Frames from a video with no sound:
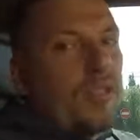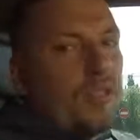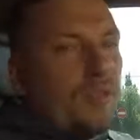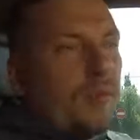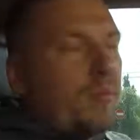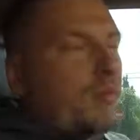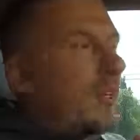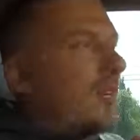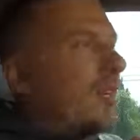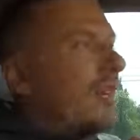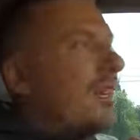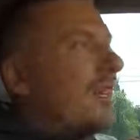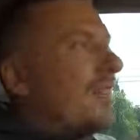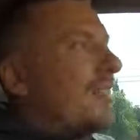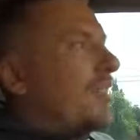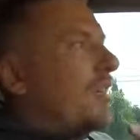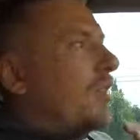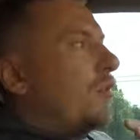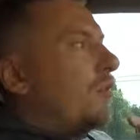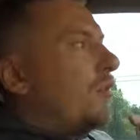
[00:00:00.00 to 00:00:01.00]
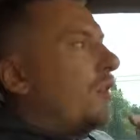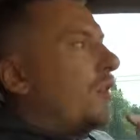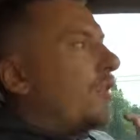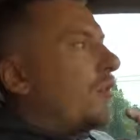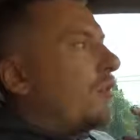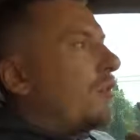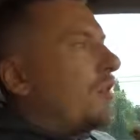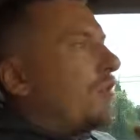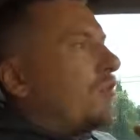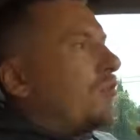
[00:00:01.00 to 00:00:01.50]
чтобы те люди,
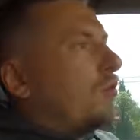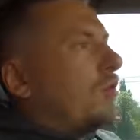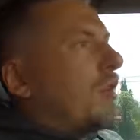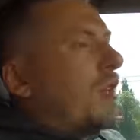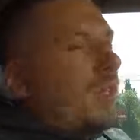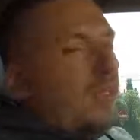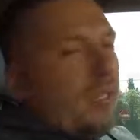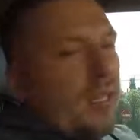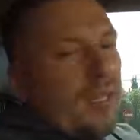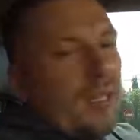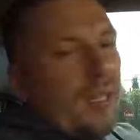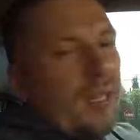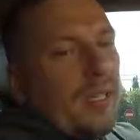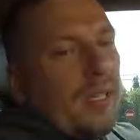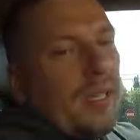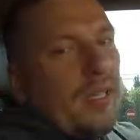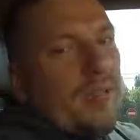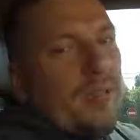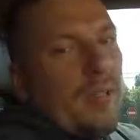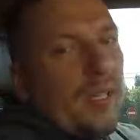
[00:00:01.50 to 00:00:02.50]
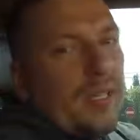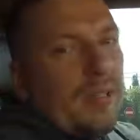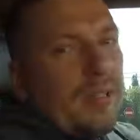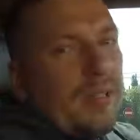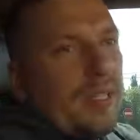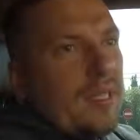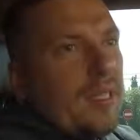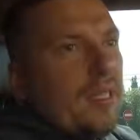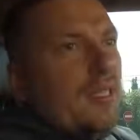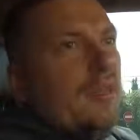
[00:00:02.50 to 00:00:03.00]
которые думали так, как я до
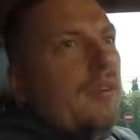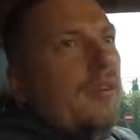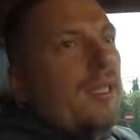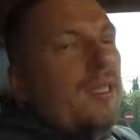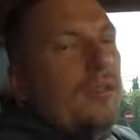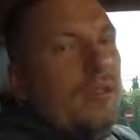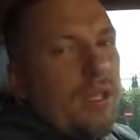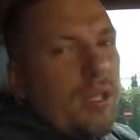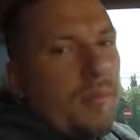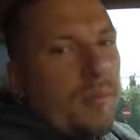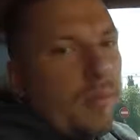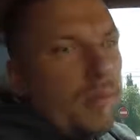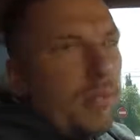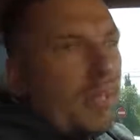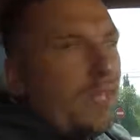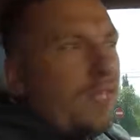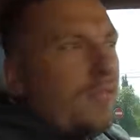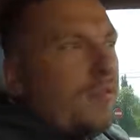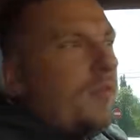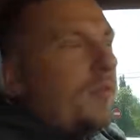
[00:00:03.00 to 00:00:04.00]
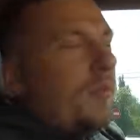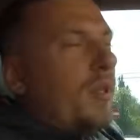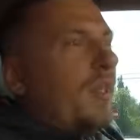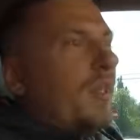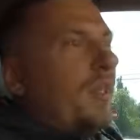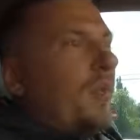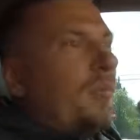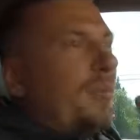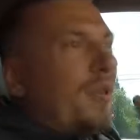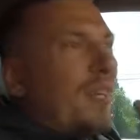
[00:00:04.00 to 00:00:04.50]
этого рассказал, они тоже поменяли свое мнение.